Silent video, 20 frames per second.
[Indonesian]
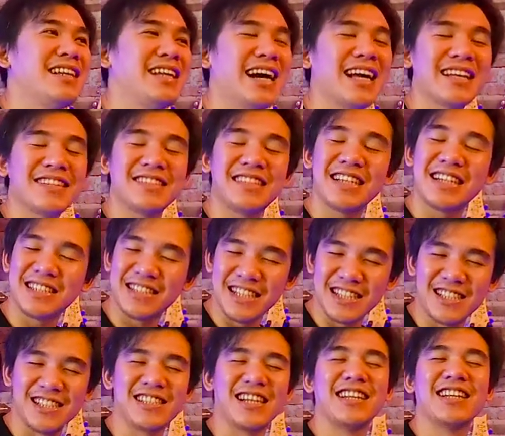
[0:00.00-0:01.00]
Ini ada sedikit
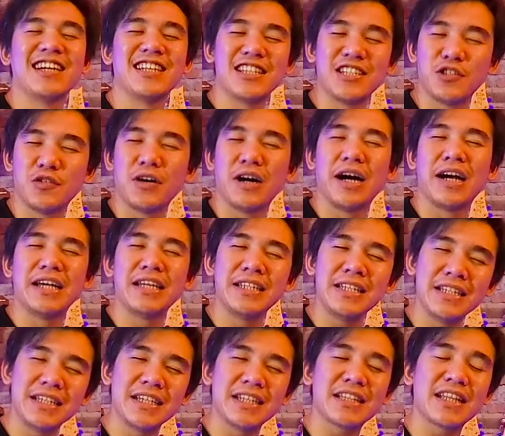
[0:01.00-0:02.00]
catatan dari gua.
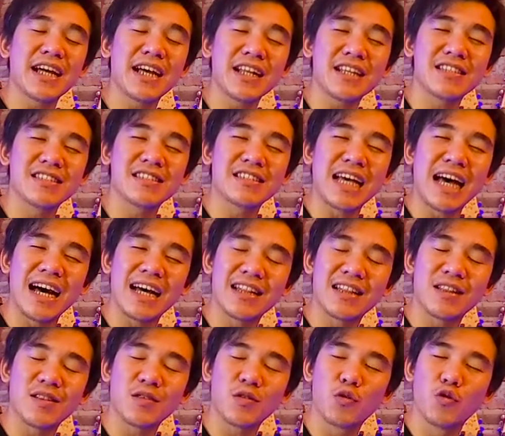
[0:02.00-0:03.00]
Ini gitar
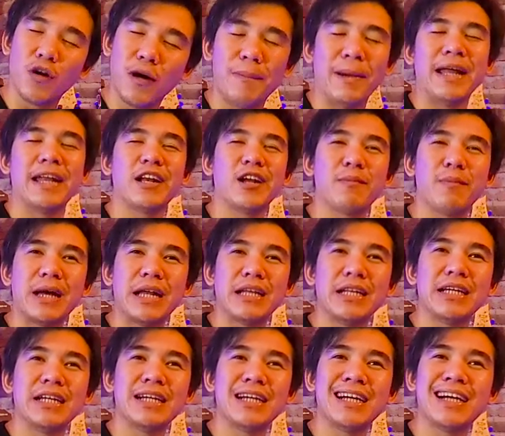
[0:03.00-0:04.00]
saat gua
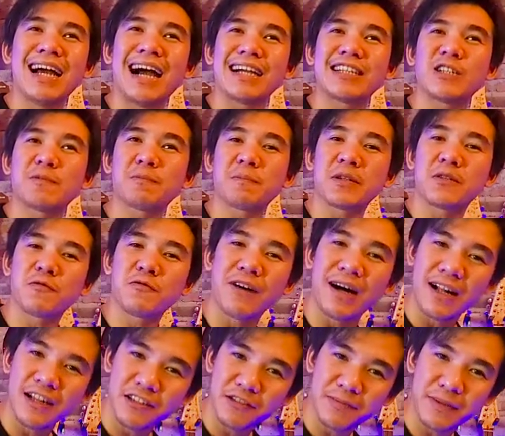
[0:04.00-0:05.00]
bending-bending nggak cepet
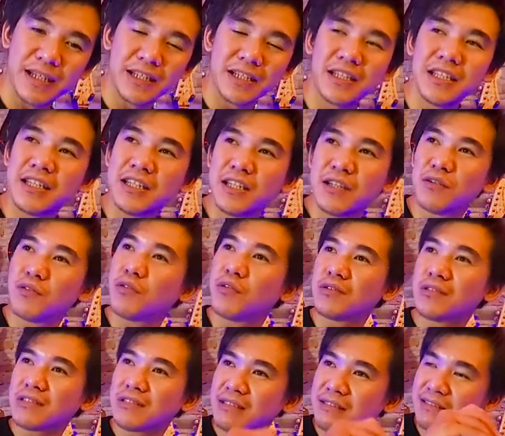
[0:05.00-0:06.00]
false man. Ini
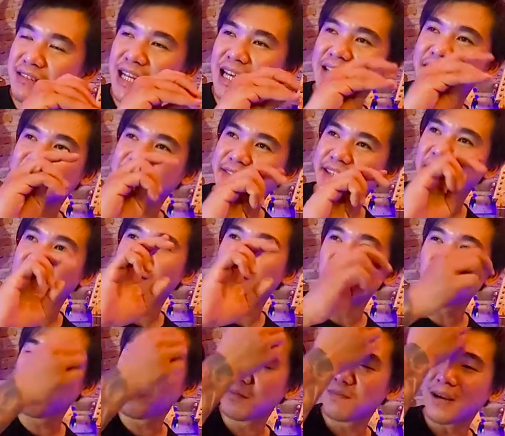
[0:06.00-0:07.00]

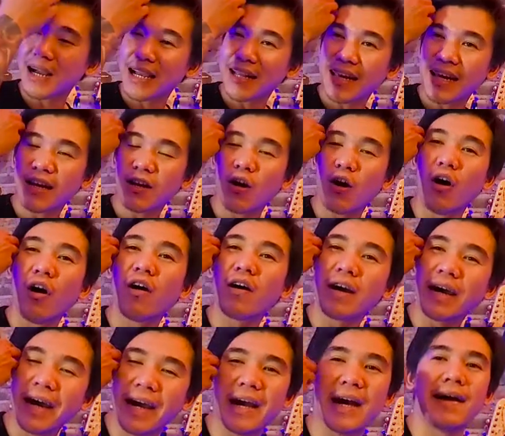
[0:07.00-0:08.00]
catatan lumayan
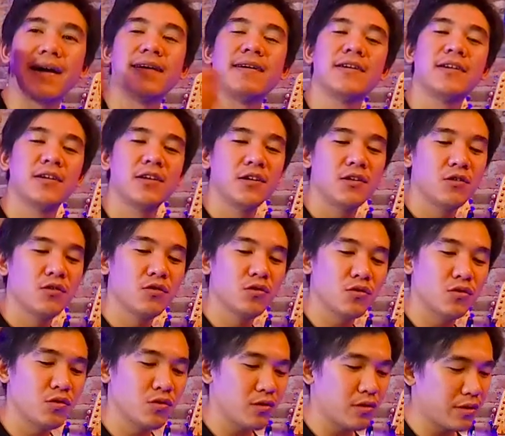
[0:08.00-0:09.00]
oke okay ya.
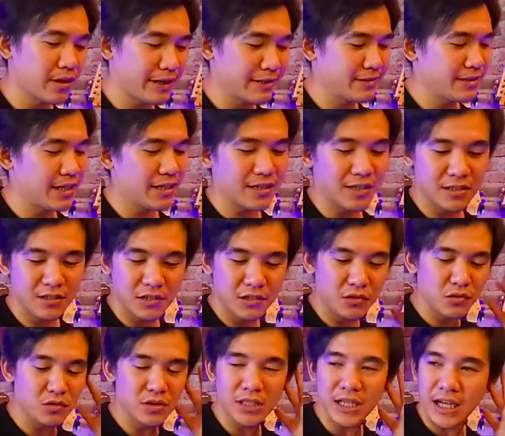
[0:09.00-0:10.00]
Untuk range harga
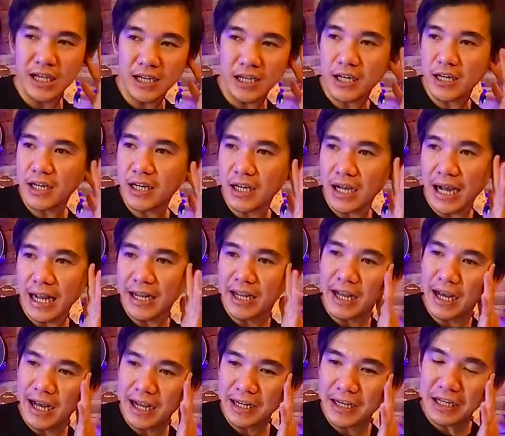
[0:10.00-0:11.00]
sejuta, uh,
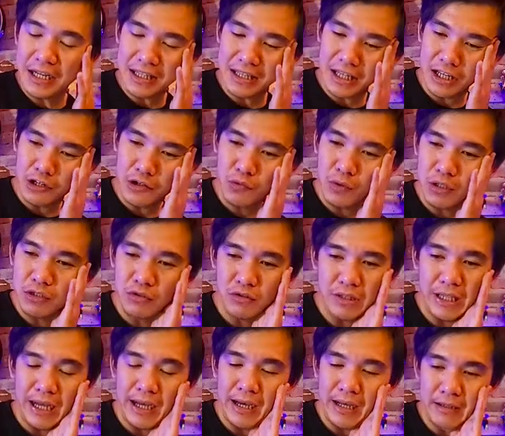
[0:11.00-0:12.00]
kadang ada kita dua
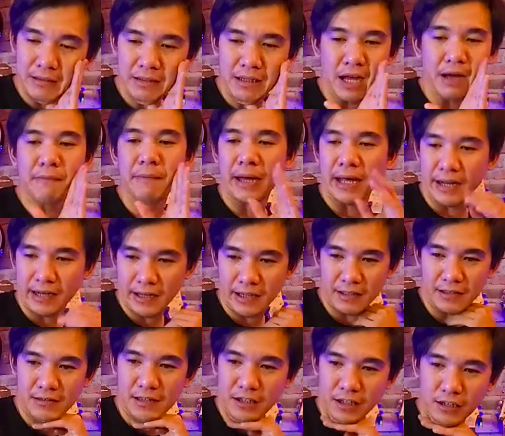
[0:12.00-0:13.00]
jutaan yang merek
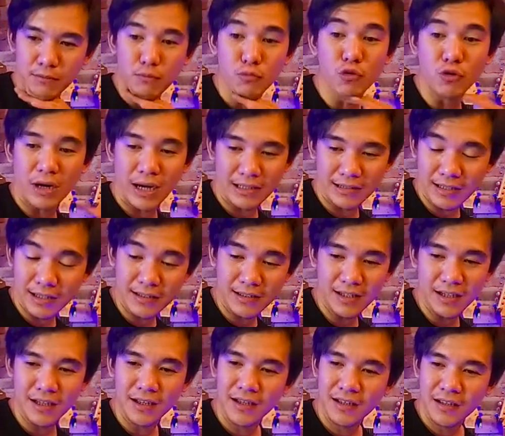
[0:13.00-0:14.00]
mereknya terkemuka
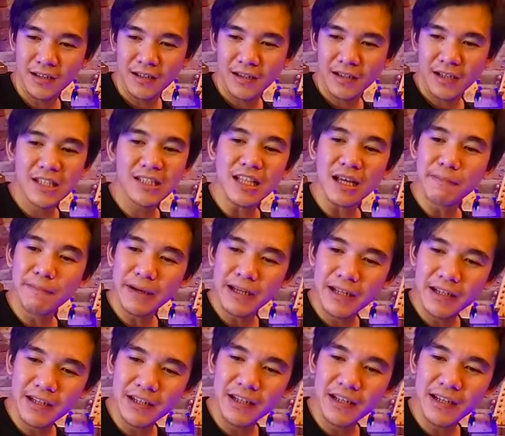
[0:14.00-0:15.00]
saja. Kita
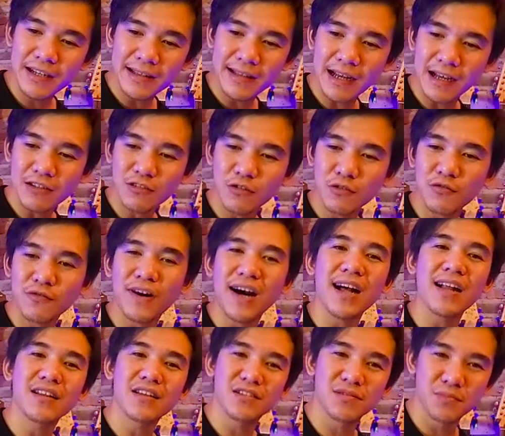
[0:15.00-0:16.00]
bending dikit langsung
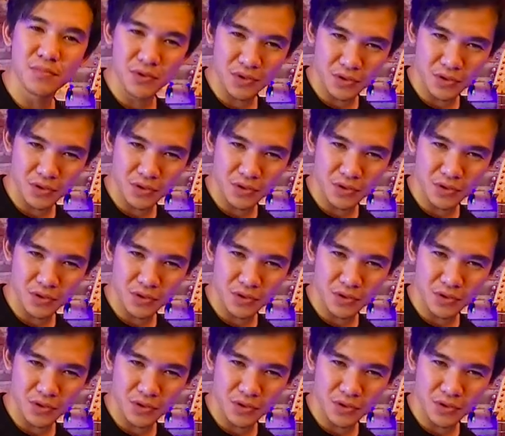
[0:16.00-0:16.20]
fals